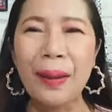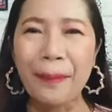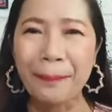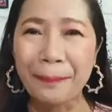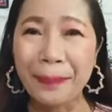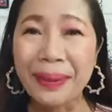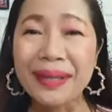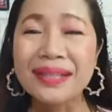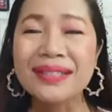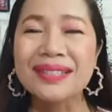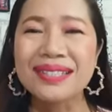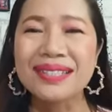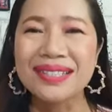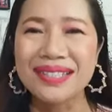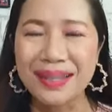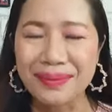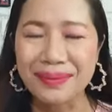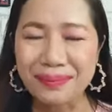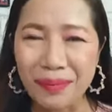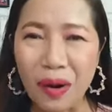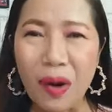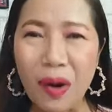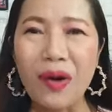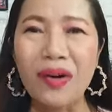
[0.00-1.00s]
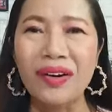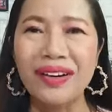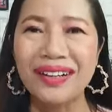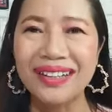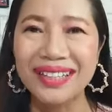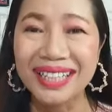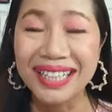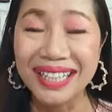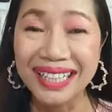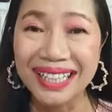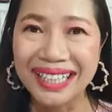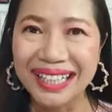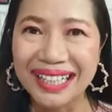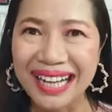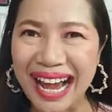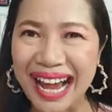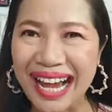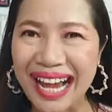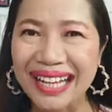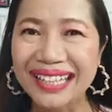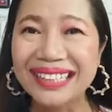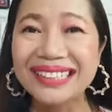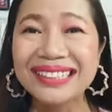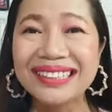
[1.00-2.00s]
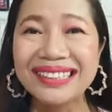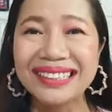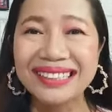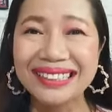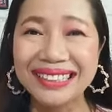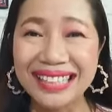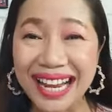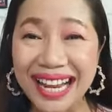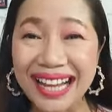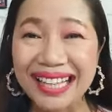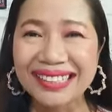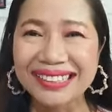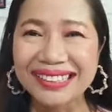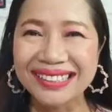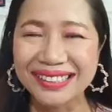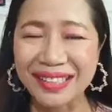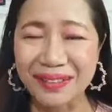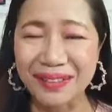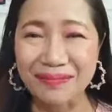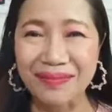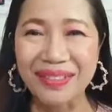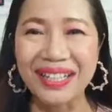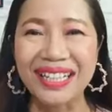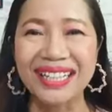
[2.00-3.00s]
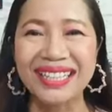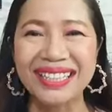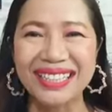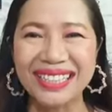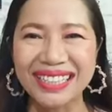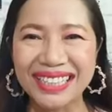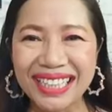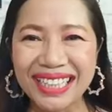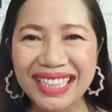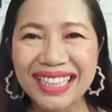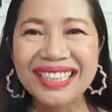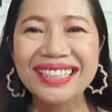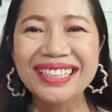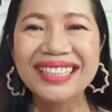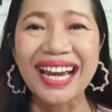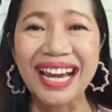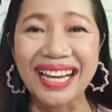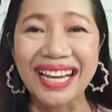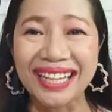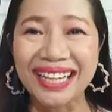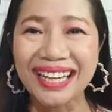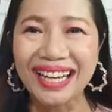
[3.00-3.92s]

เป็นสมองเงินล้านและสำเร็จยิ่งใหญ่